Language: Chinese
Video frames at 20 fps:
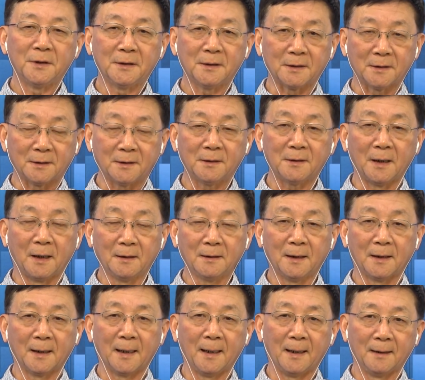你仔细想
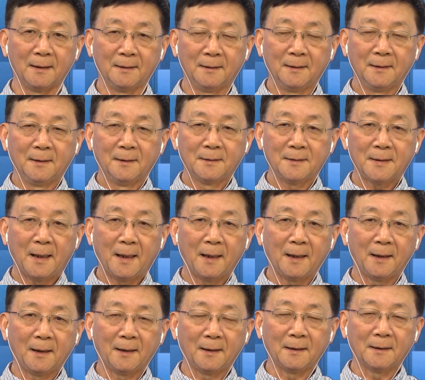想看，
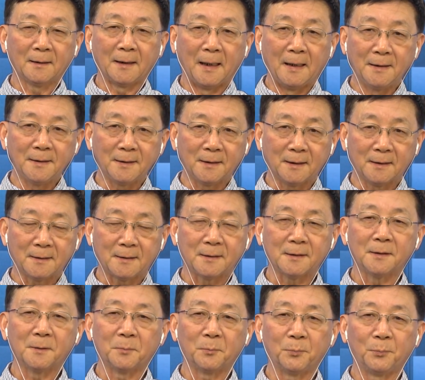在感恩节，
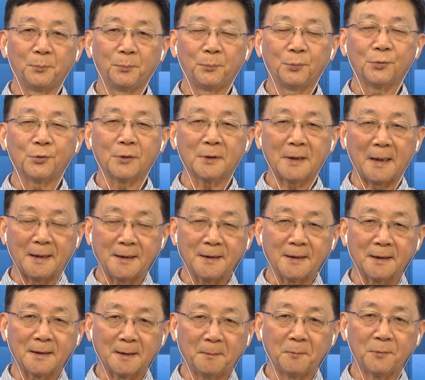其实不说感恩
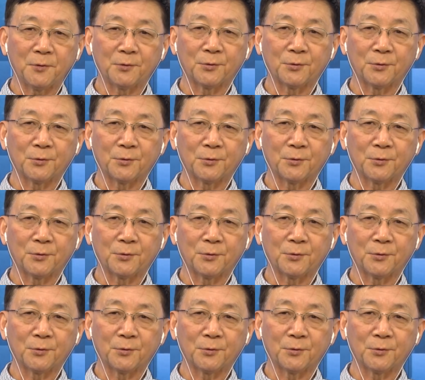节，咱们